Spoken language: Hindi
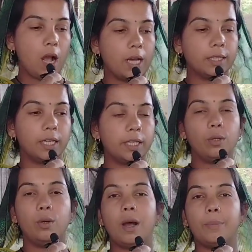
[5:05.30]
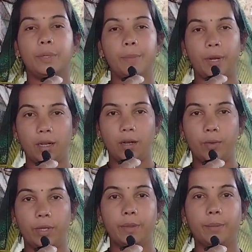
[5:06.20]
आधा किलो आपकी मक्का हो
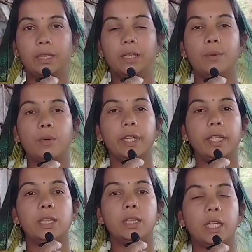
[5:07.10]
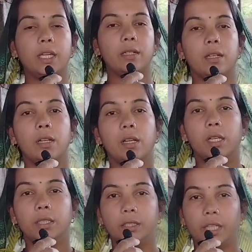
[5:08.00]
गई मतलब हो गई तीन
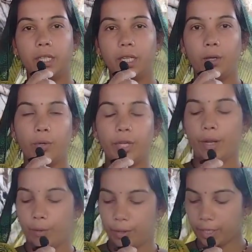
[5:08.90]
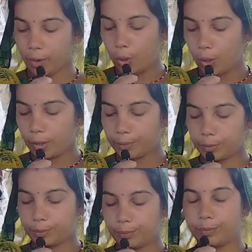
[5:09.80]
तीन किलो ये हो गई और
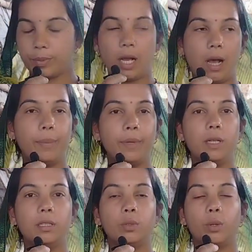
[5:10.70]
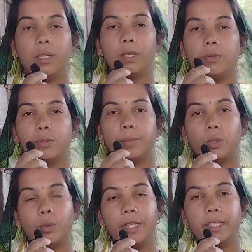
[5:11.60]
आप थोड़ा उसमें
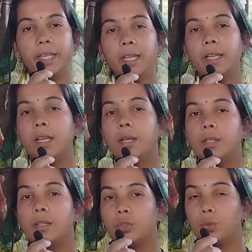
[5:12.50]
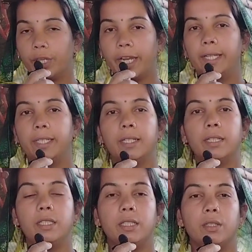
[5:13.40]
थोड़ी सी चूड़ी ऐड कर
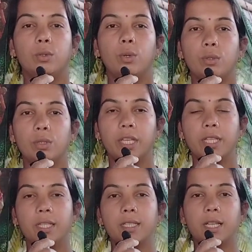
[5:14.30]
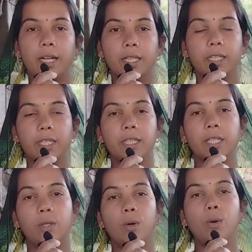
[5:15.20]
दीजिए तो तीन से साढ़े तीन
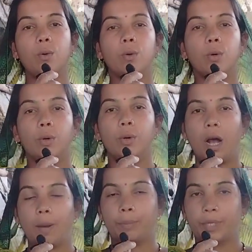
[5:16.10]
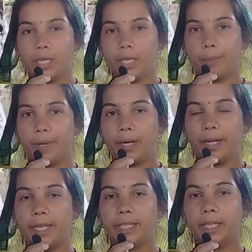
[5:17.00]
किलो आपकी ये पर
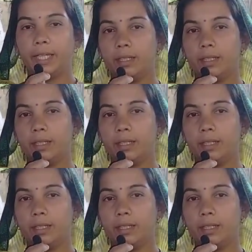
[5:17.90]
डे की